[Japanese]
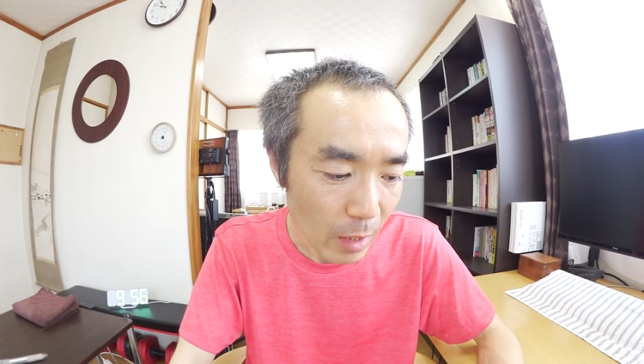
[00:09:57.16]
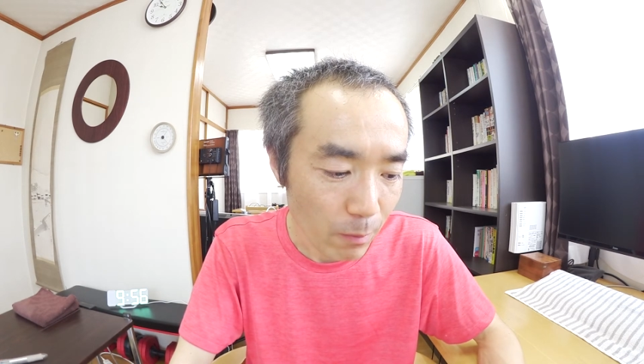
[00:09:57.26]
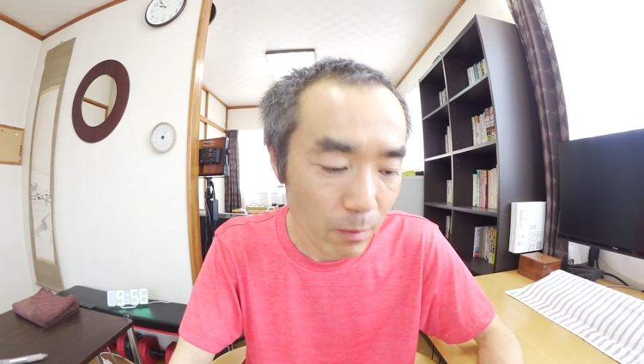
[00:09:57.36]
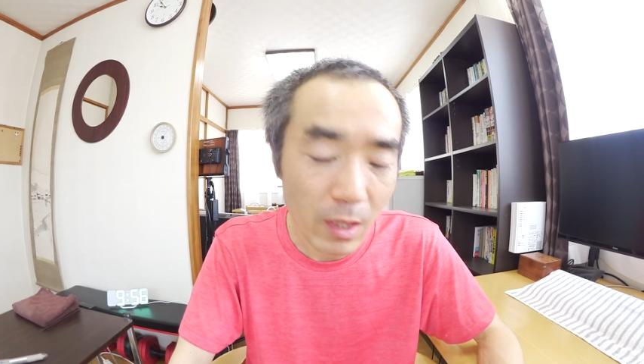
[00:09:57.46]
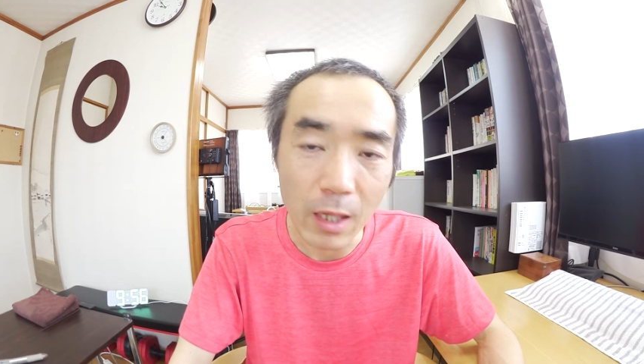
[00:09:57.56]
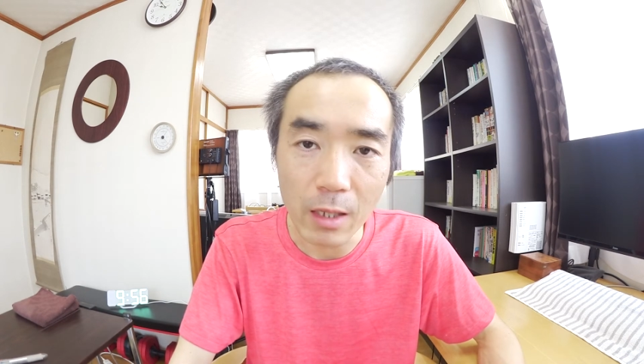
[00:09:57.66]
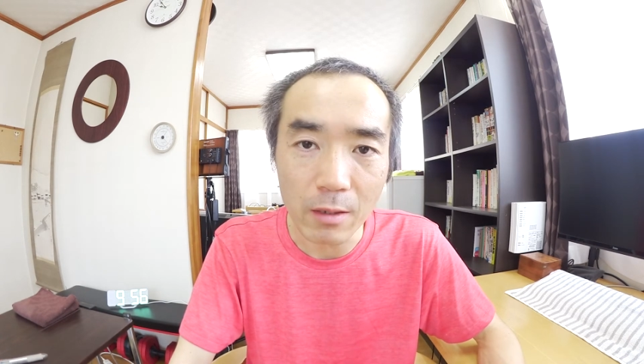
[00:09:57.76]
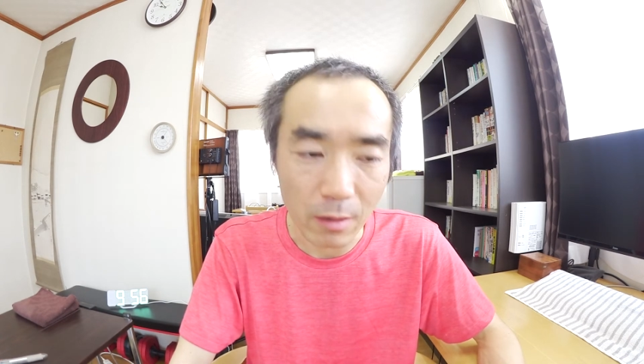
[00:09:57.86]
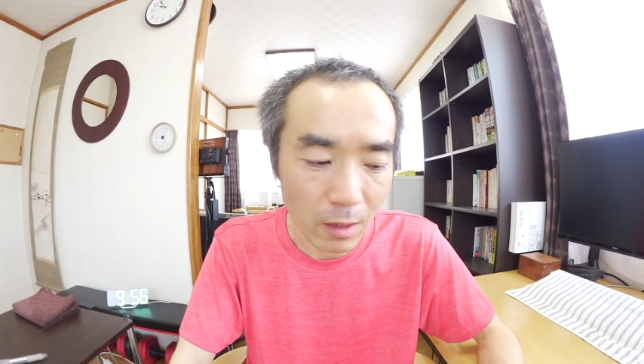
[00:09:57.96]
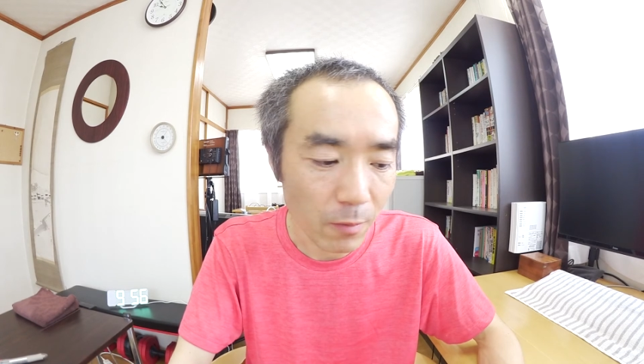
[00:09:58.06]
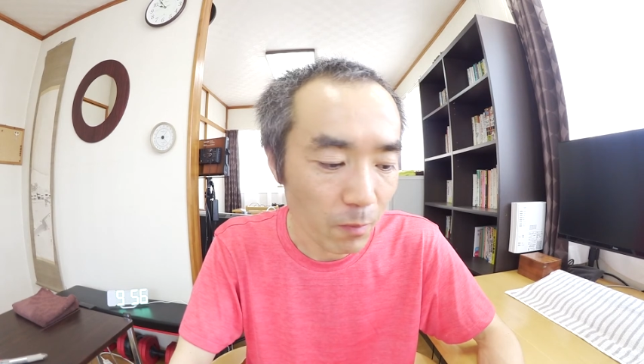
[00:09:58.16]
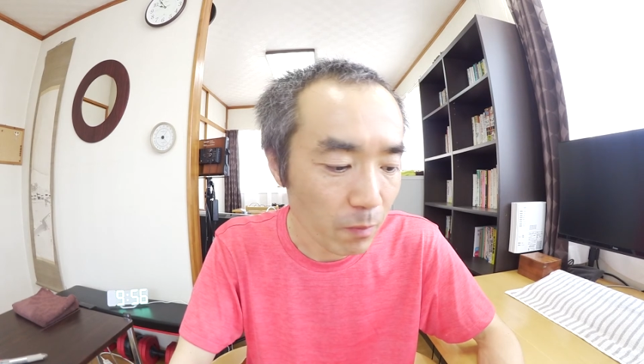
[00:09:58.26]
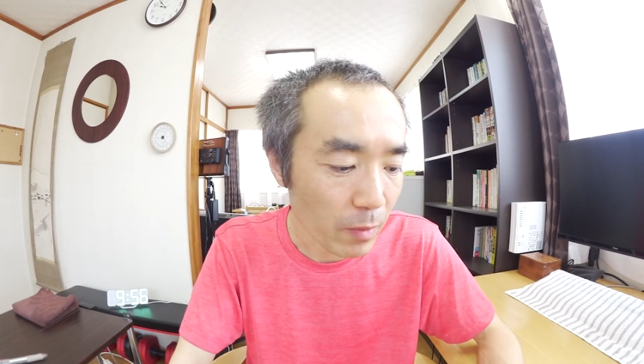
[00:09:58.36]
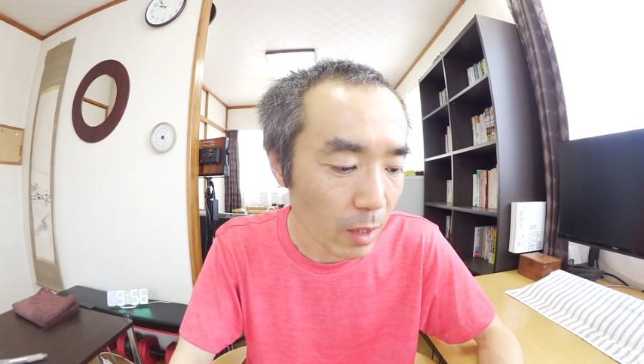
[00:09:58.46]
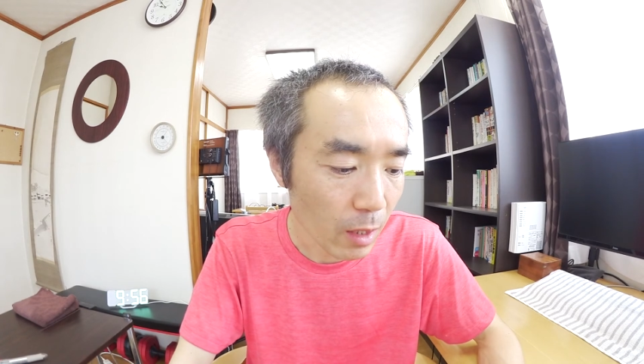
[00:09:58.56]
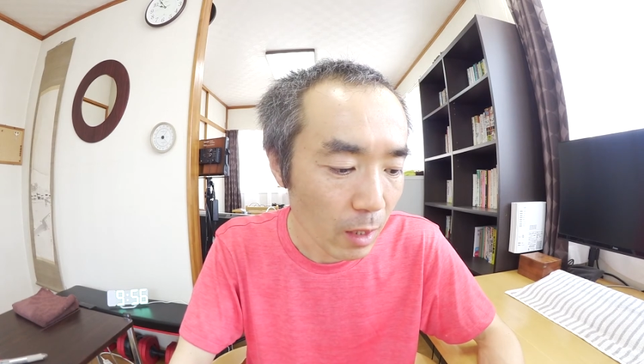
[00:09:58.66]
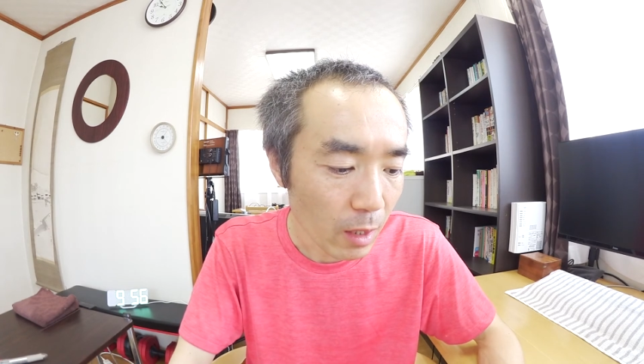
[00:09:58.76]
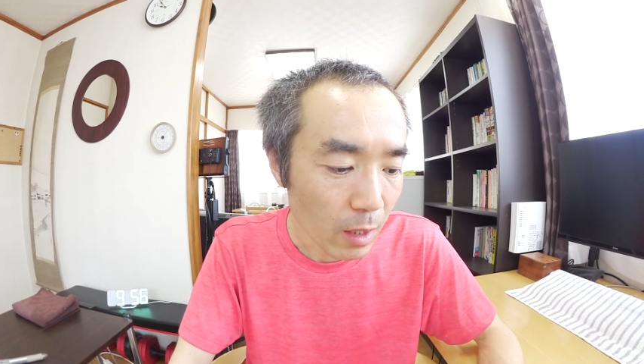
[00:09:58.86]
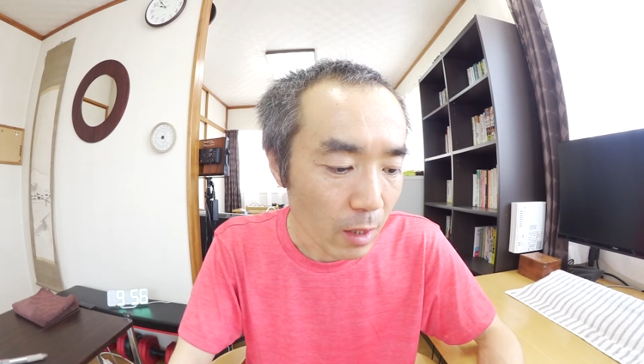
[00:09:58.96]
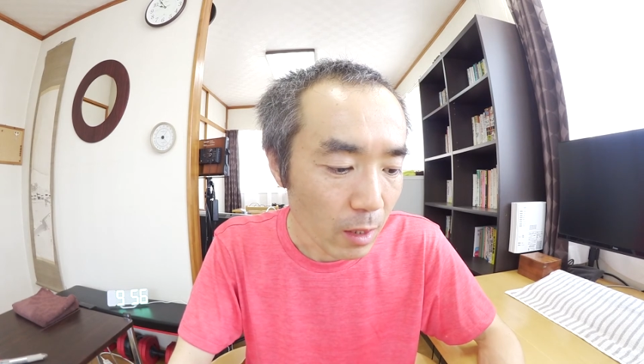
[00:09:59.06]
みたいですね。
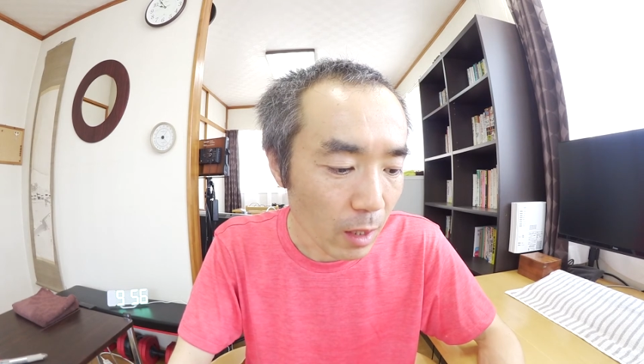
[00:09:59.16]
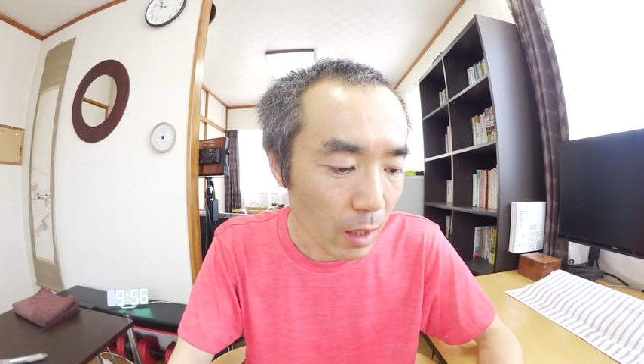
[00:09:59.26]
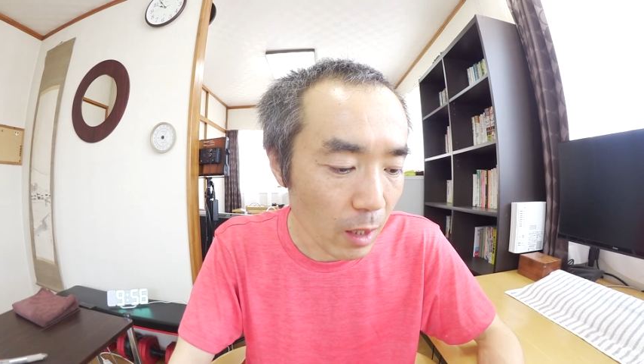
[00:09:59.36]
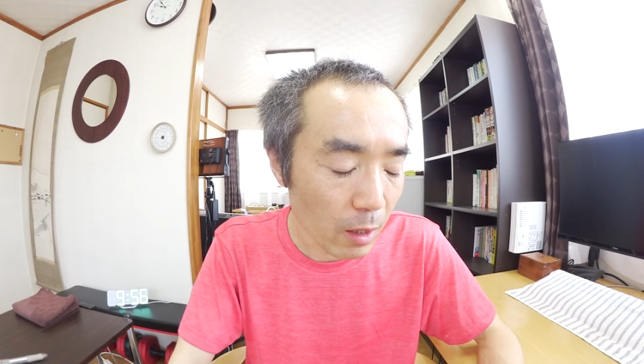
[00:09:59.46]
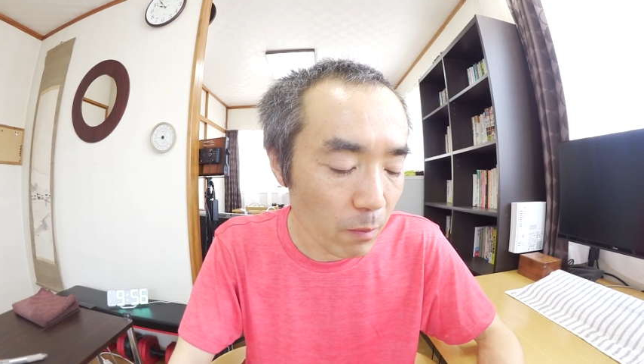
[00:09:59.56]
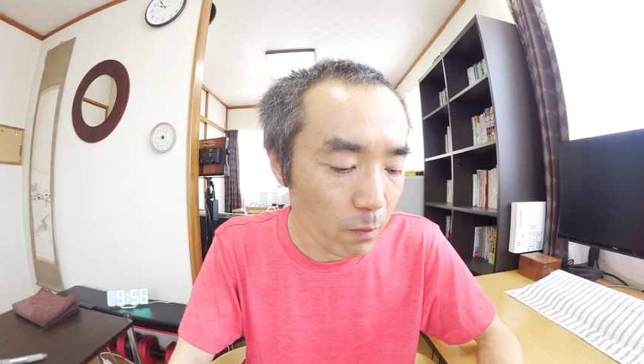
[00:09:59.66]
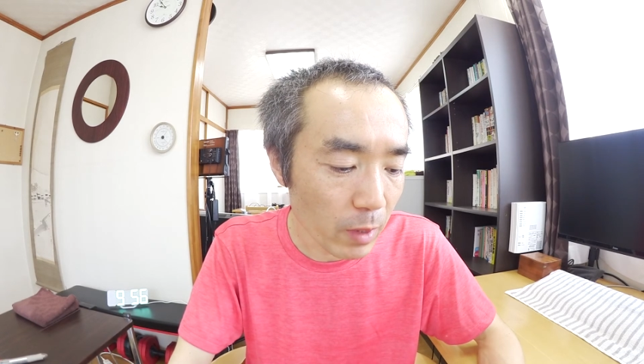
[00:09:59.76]
で、えー、